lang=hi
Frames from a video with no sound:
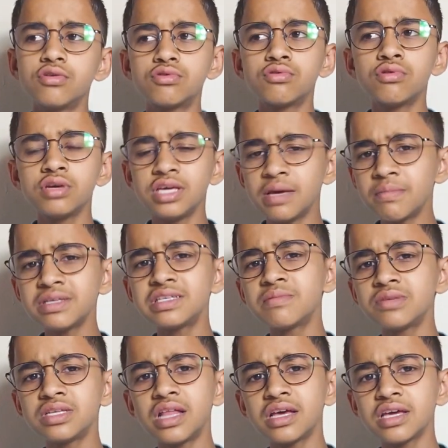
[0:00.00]
तो ये मत
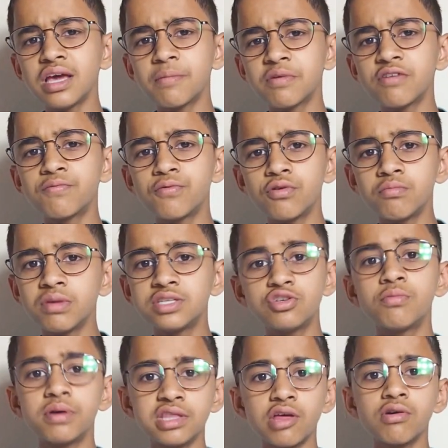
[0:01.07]
समझना कि आपका फ़ोन में
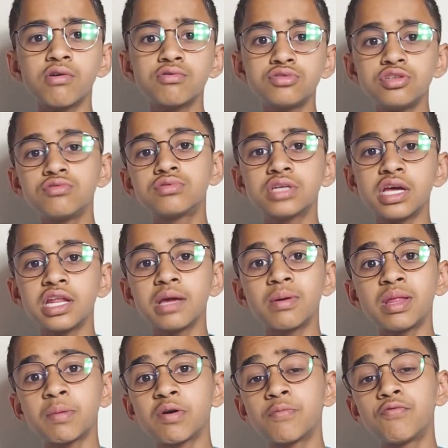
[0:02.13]
जो बताऊंगा उसे यूज़ करने के
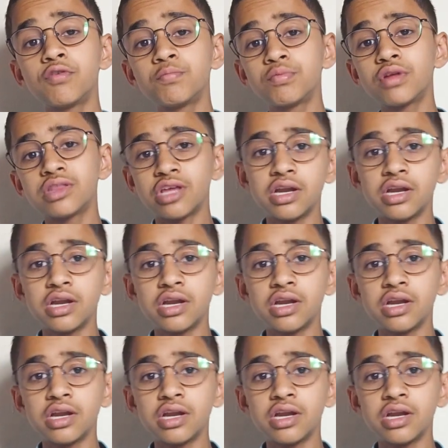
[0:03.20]
बाद आपका फ़ोन पूरा